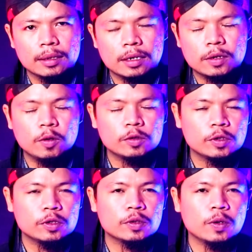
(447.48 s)

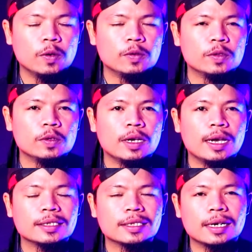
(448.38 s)
terkhusus untuk
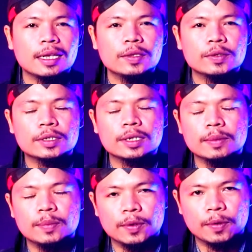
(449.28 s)
100
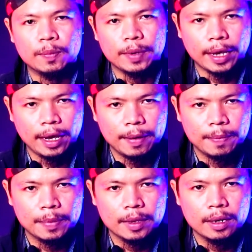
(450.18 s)
ribu rupiah,
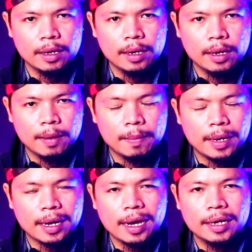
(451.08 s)

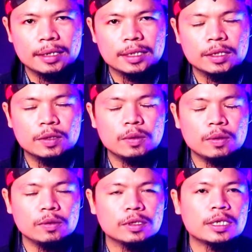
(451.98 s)
maka di
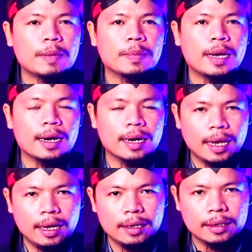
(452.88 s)
situ
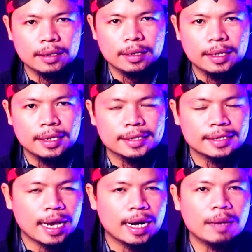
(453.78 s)
ucapkanlah
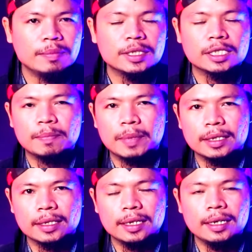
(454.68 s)
salam
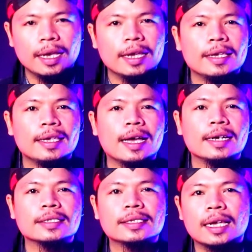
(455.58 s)
seperti
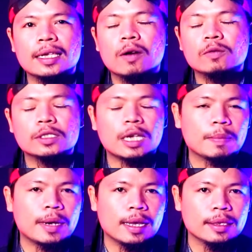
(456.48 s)
yang saya
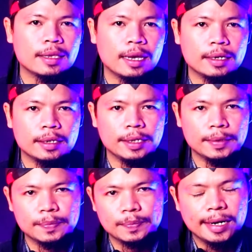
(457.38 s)
ucapkan tadi.
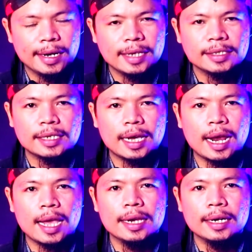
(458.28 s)
Dengan
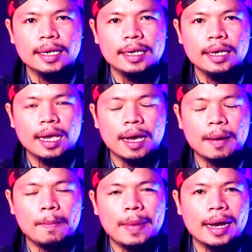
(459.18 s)
cara ini,
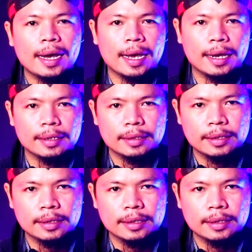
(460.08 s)
maka